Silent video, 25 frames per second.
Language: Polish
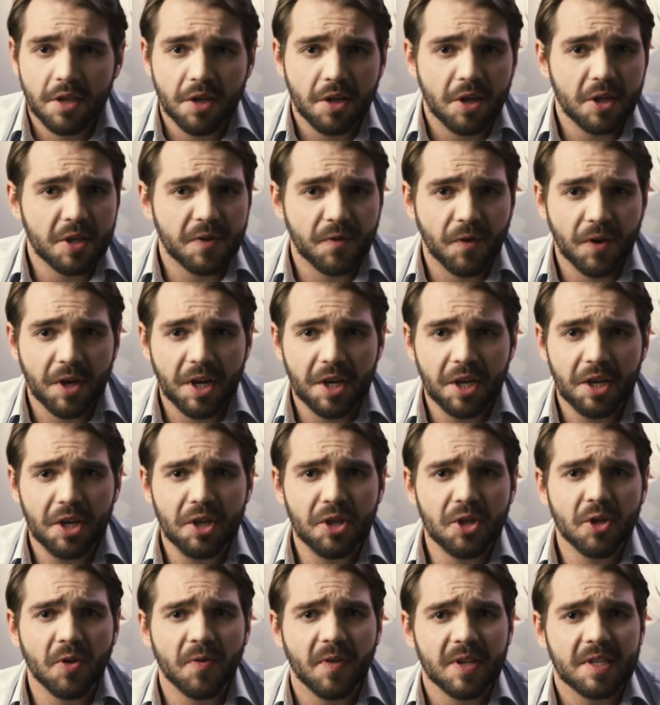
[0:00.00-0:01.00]
Dzięki swojej
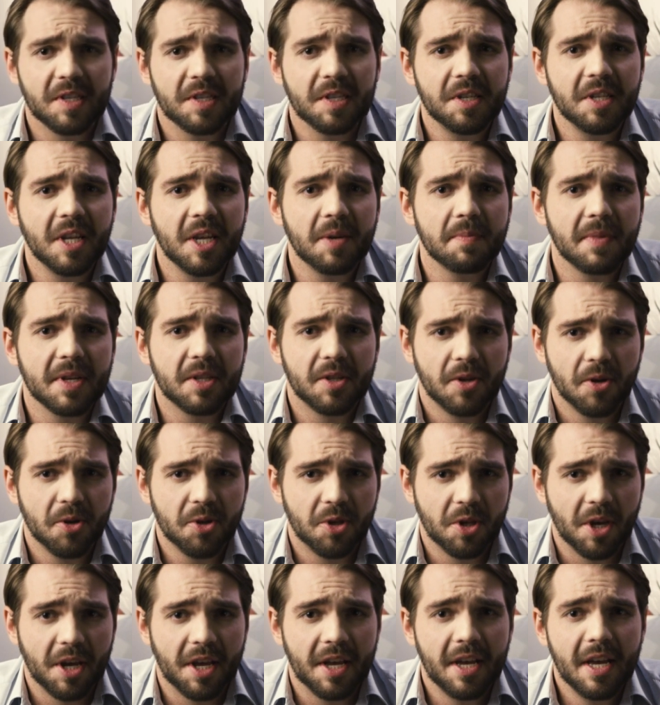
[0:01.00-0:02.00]
innowacyjnej
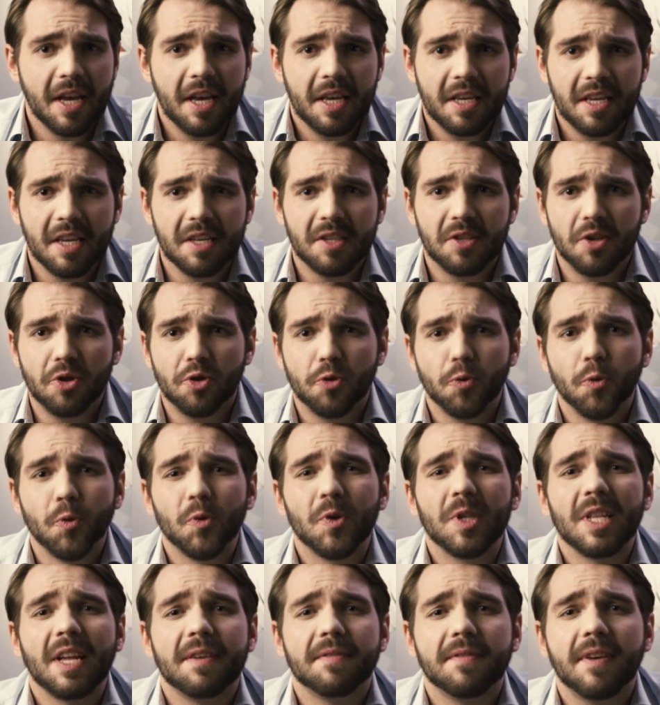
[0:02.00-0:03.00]
metodzie jest dziś
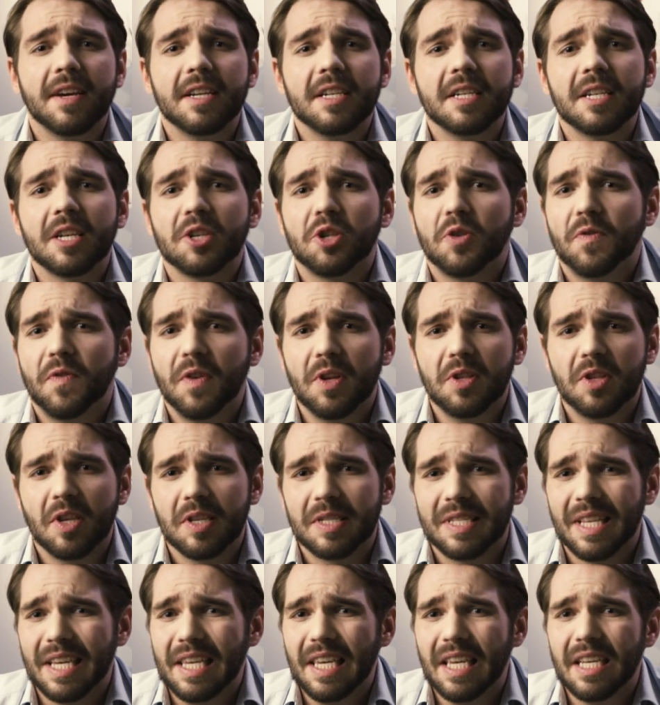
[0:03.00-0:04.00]
uznawany na
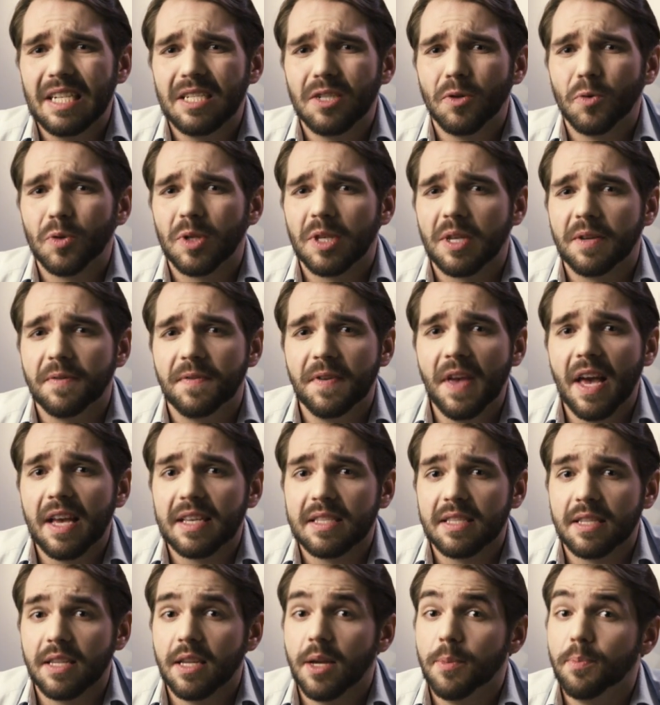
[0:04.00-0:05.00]
świecie za jedną z
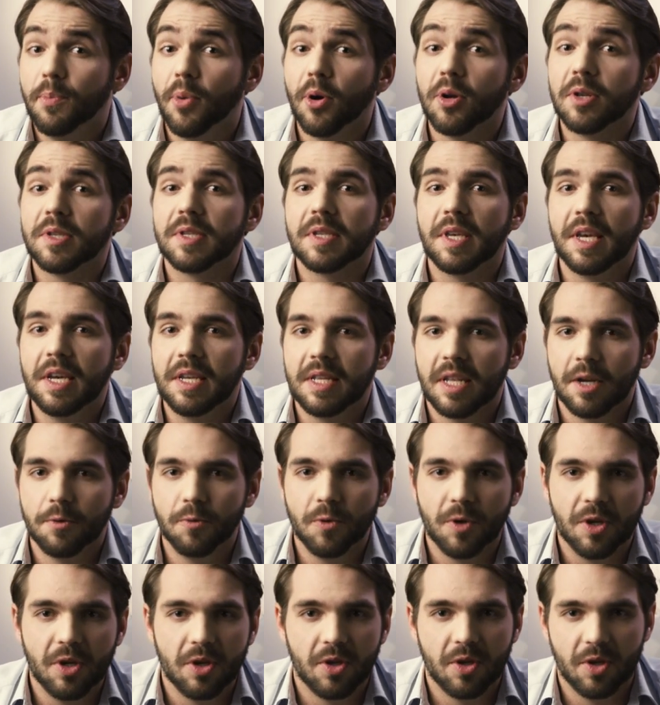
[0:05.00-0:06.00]
gwiazd polskiej
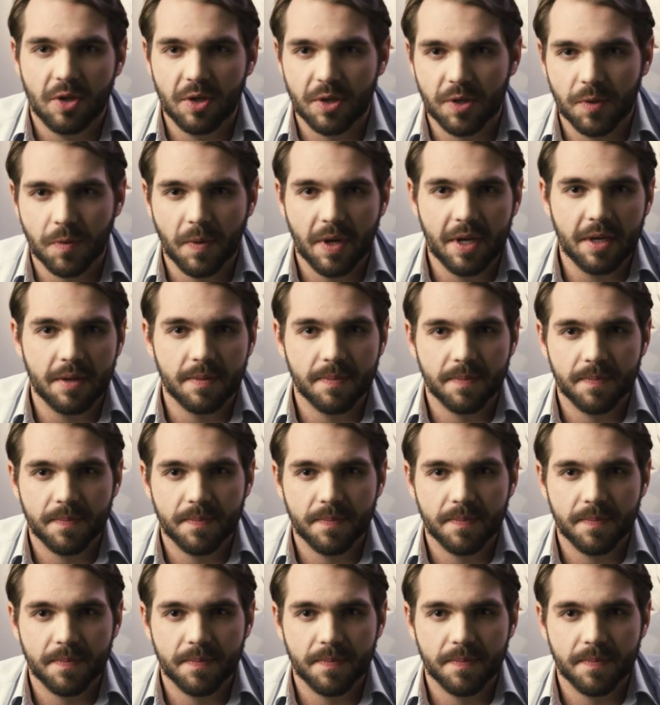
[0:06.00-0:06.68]
nauki ścisłej.